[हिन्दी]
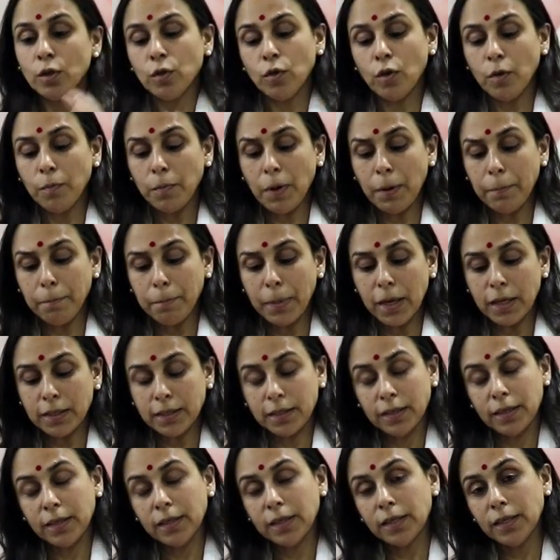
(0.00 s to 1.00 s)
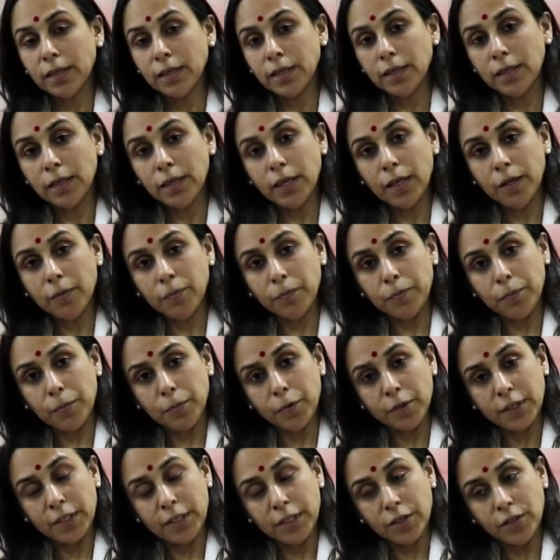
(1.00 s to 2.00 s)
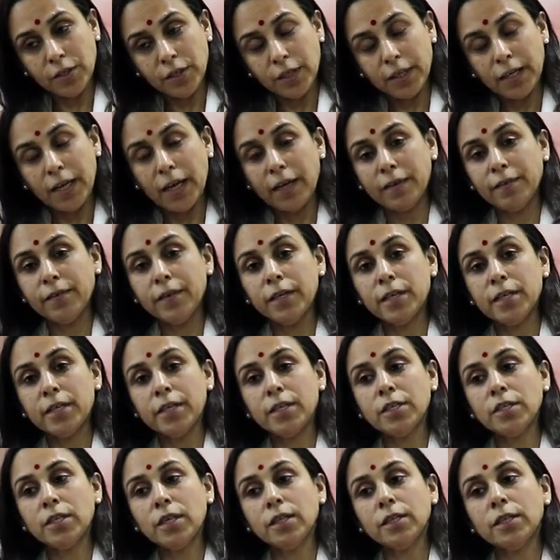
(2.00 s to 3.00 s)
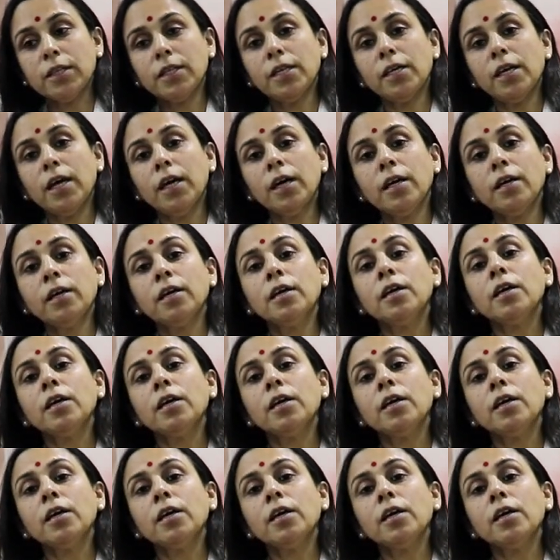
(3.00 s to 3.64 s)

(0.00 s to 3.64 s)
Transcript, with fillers: तो अब हम बात करेंगे कि ये प्रोसीजर कैसे की जाती है